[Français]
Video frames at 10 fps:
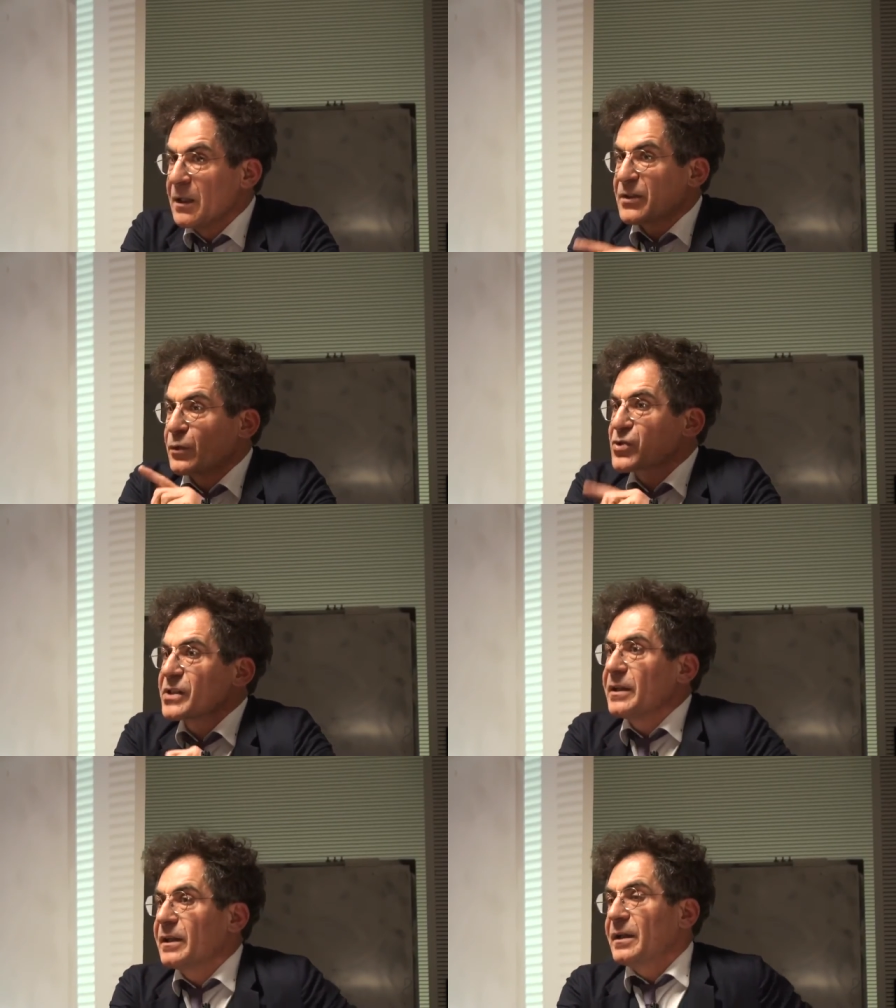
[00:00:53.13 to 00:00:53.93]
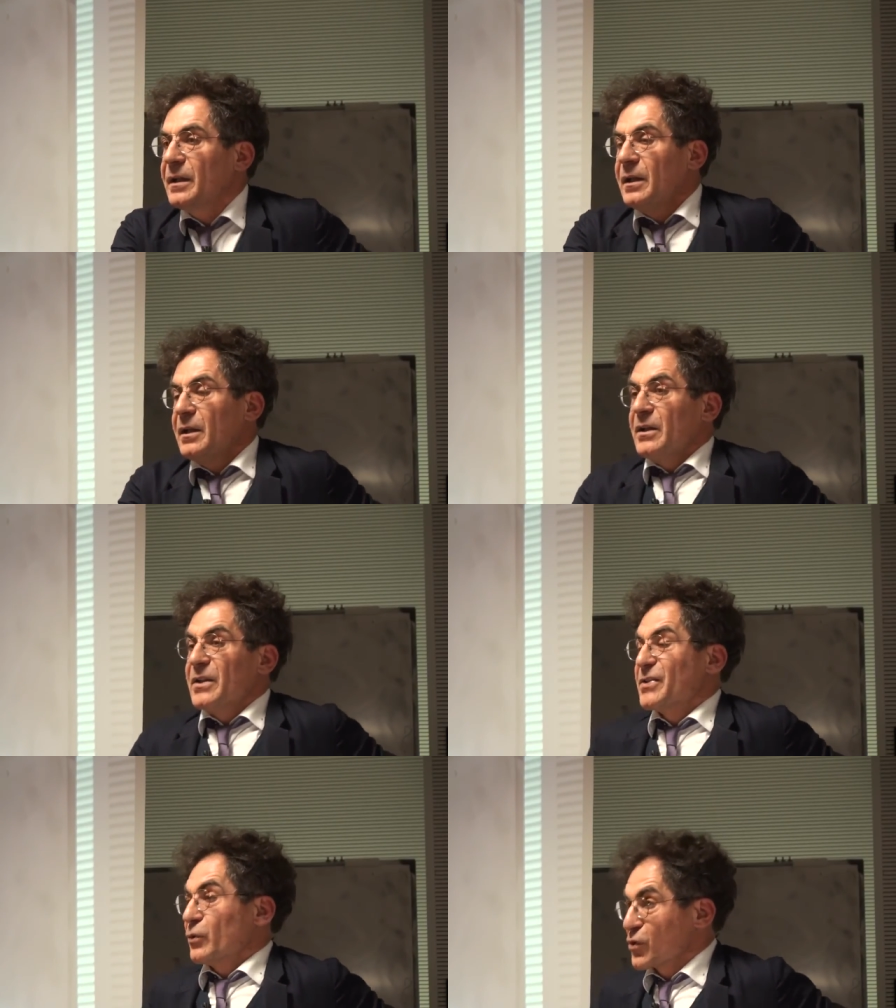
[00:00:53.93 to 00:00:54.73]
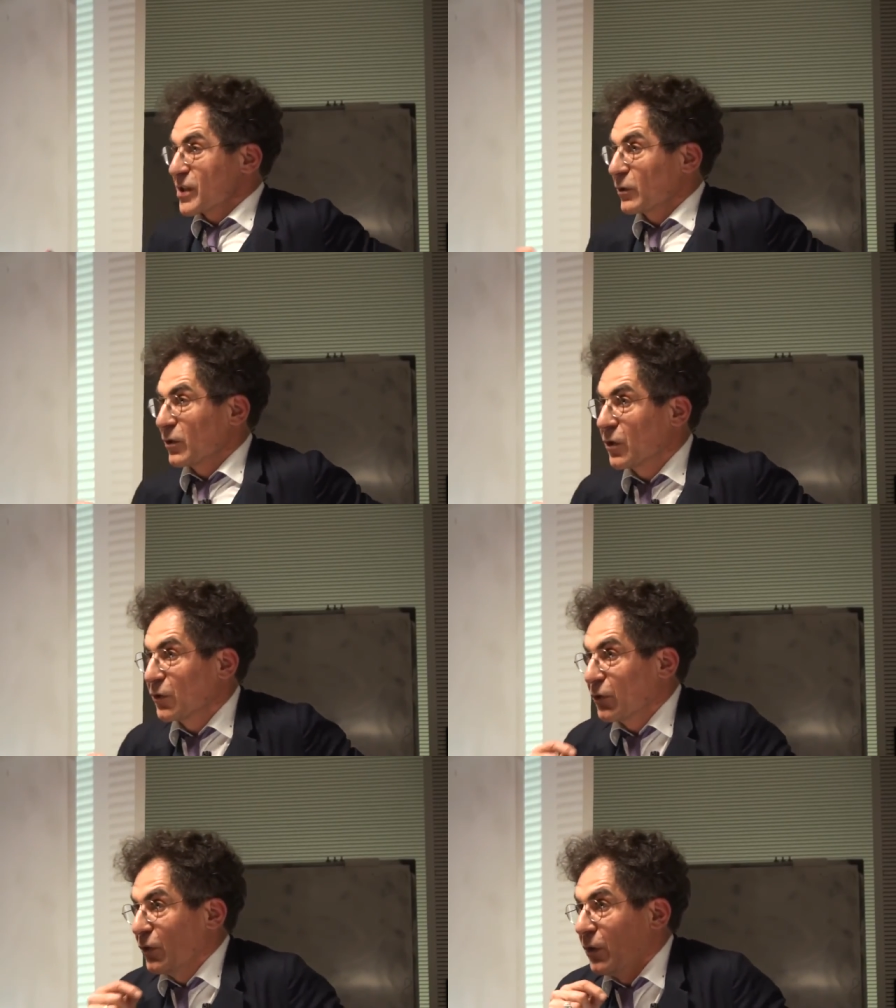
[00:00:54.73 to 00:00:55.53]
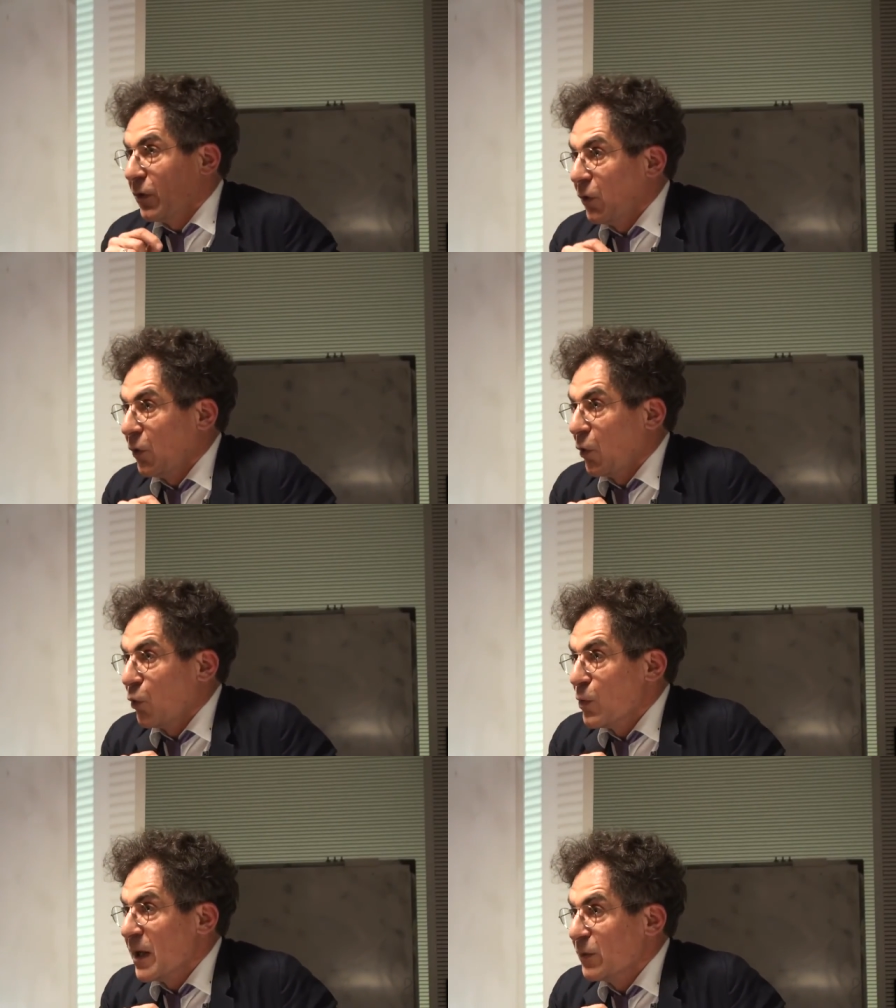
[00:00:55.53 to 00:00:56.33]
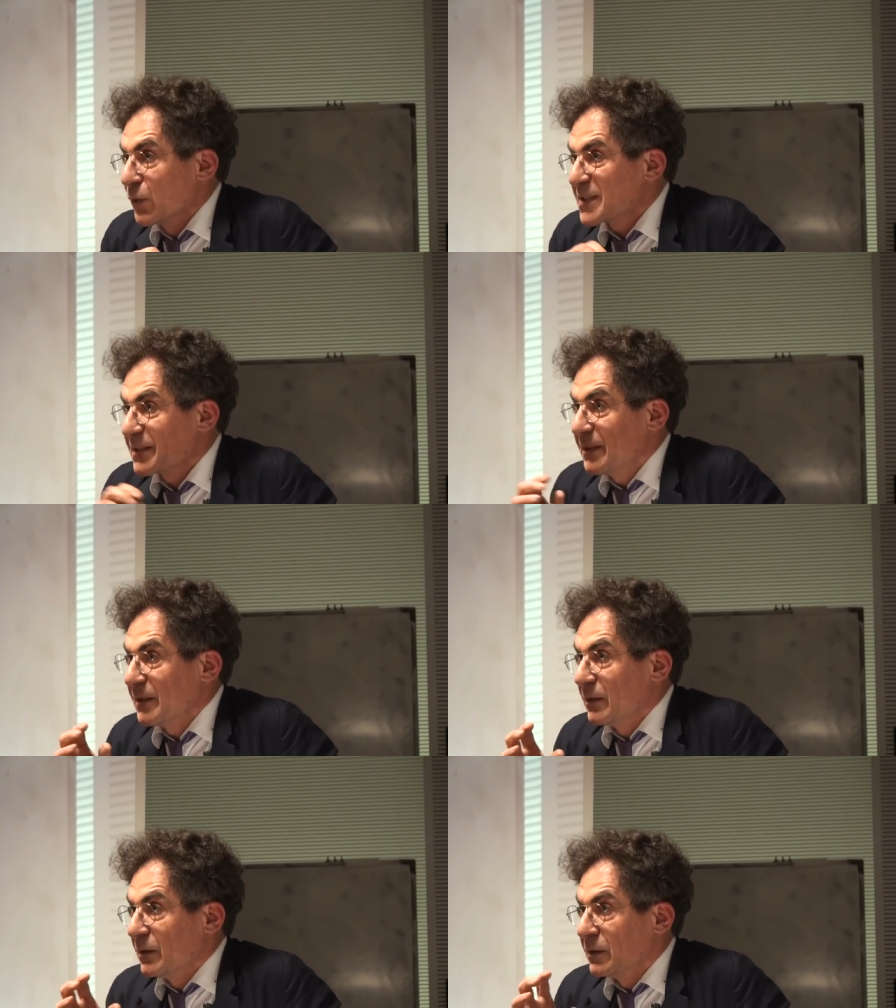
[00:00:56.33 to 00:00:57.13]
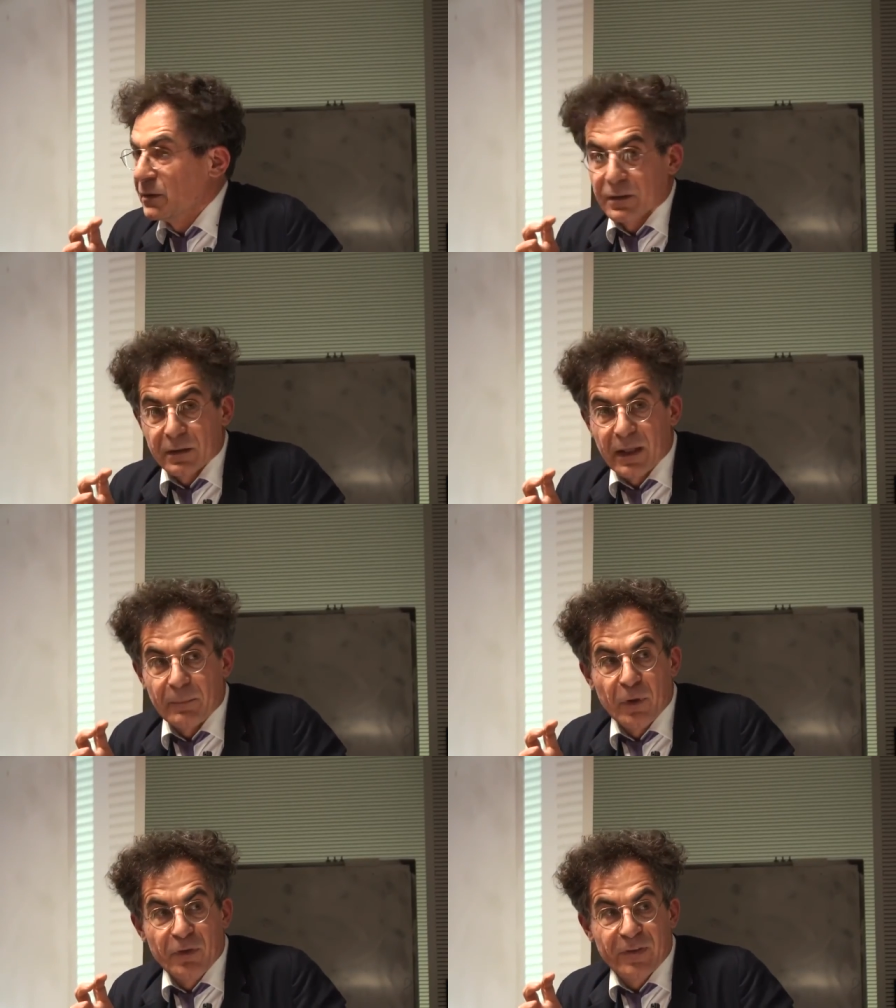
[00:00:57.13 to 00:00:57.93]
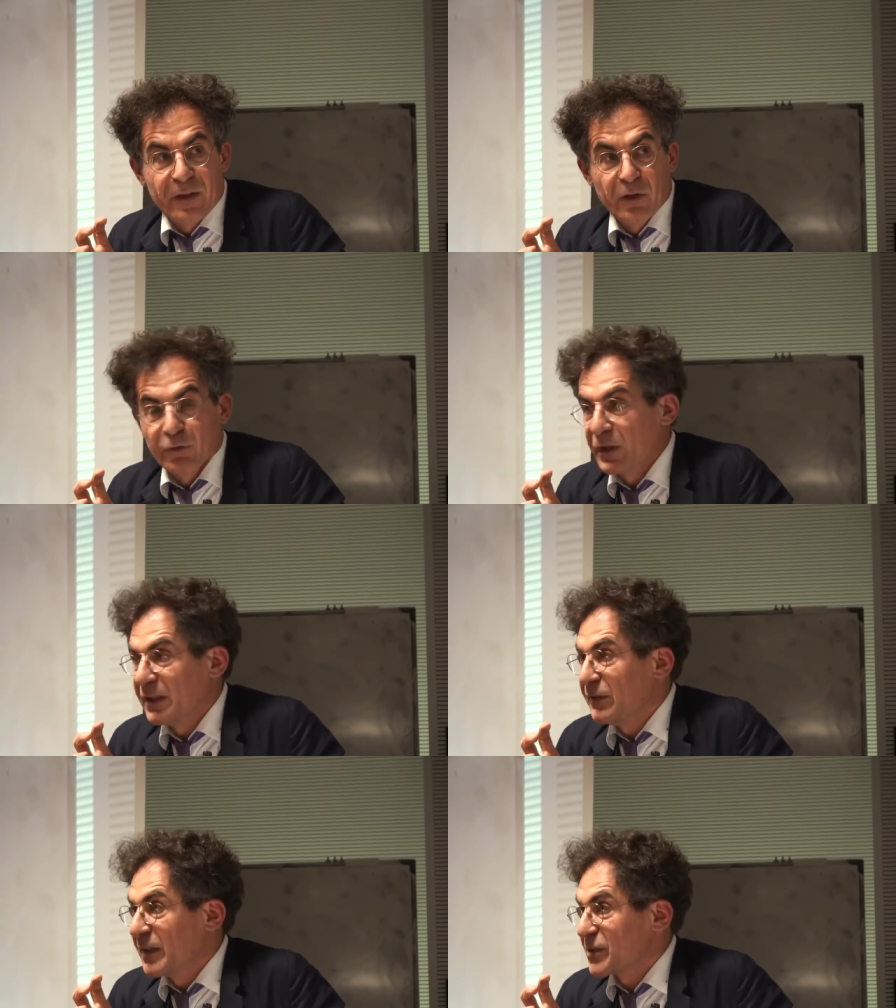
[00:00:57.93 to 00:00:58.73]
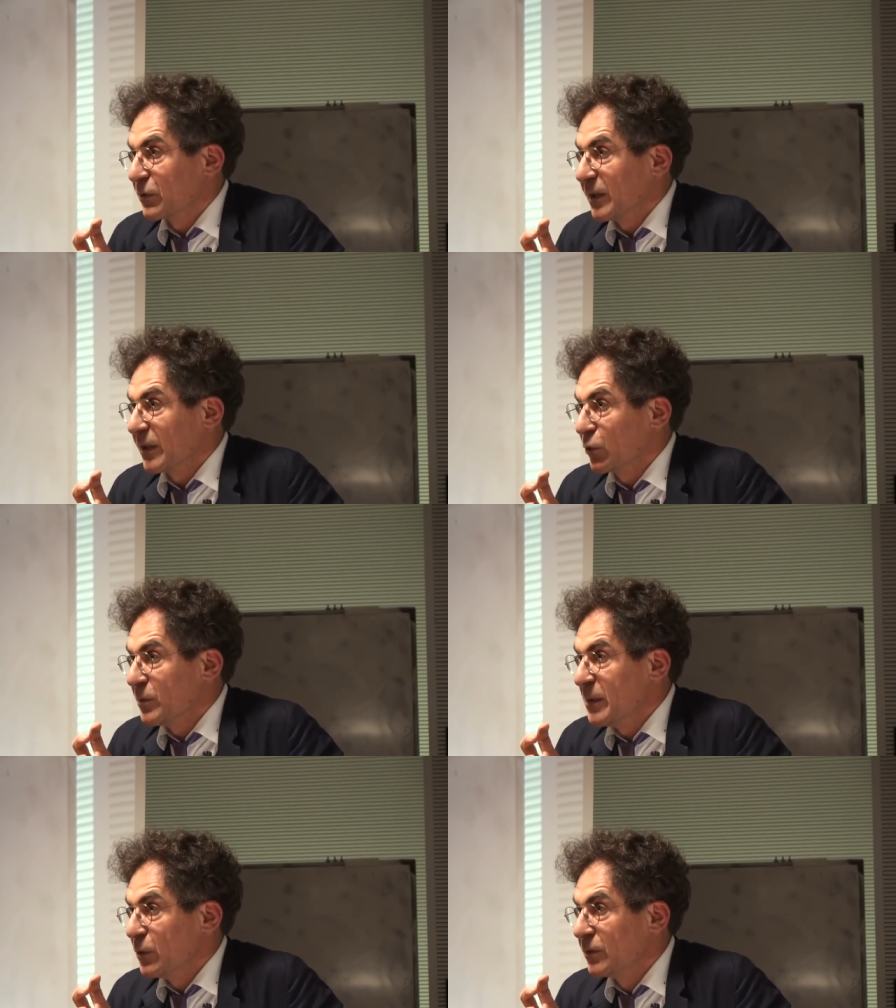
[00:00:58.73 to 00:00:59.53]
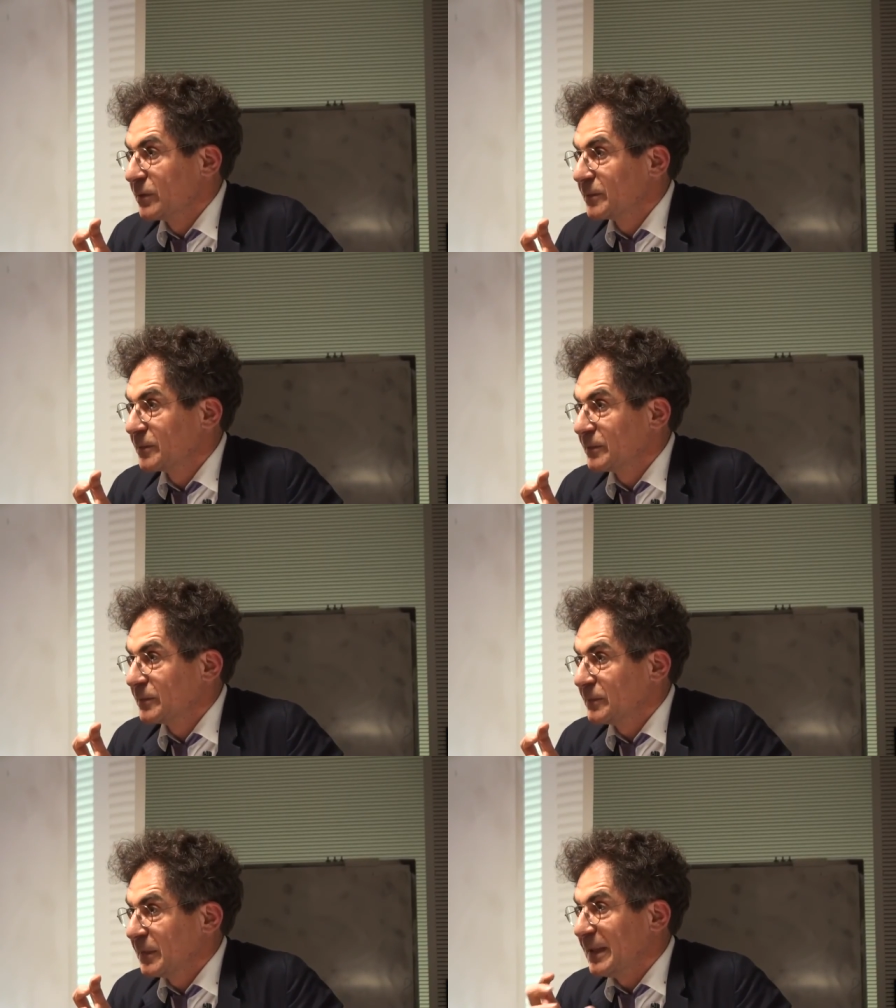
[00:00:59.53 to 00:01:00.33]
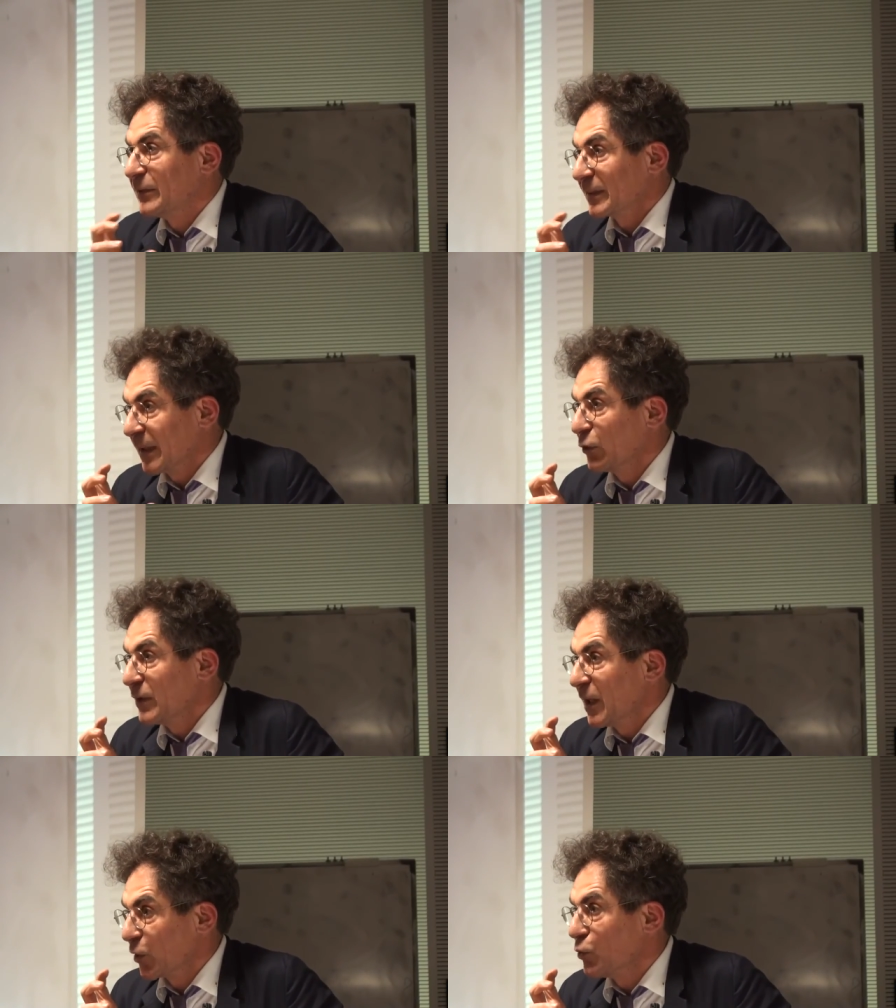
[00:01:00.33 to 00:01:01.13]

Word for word: Songez, Songez que quand euh, euh, on lui a annoncé euh, la bonne valeur de la déviation des rayons lumineux, il est en train de donner un